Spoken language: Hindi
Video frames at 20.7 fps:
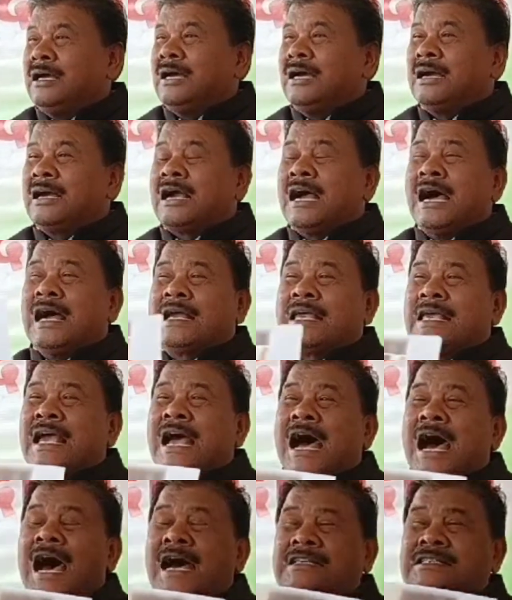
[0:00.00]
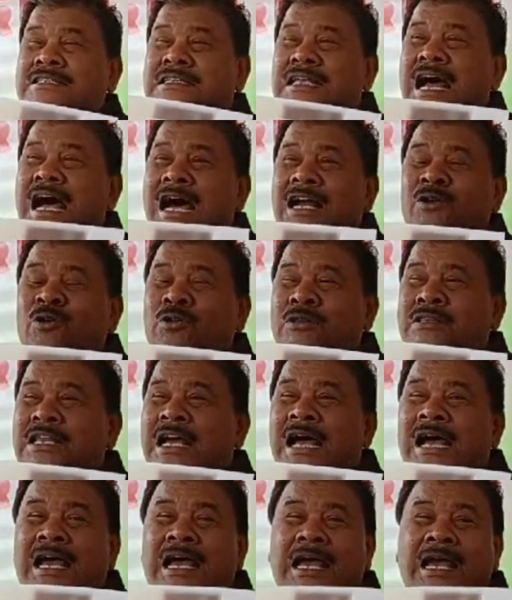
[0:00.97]
का क्या स्थान होता
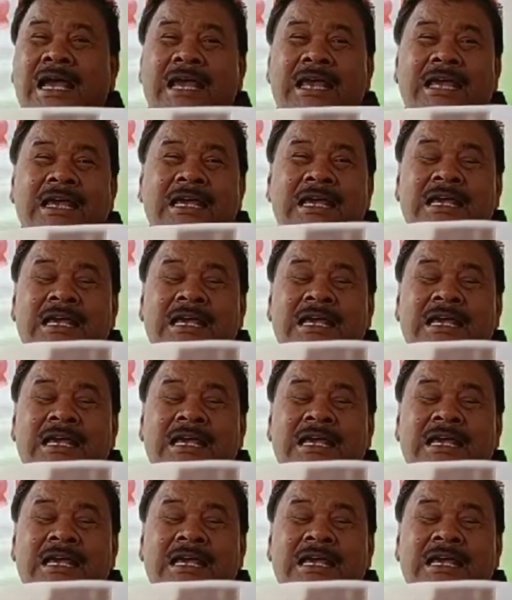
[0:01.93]
है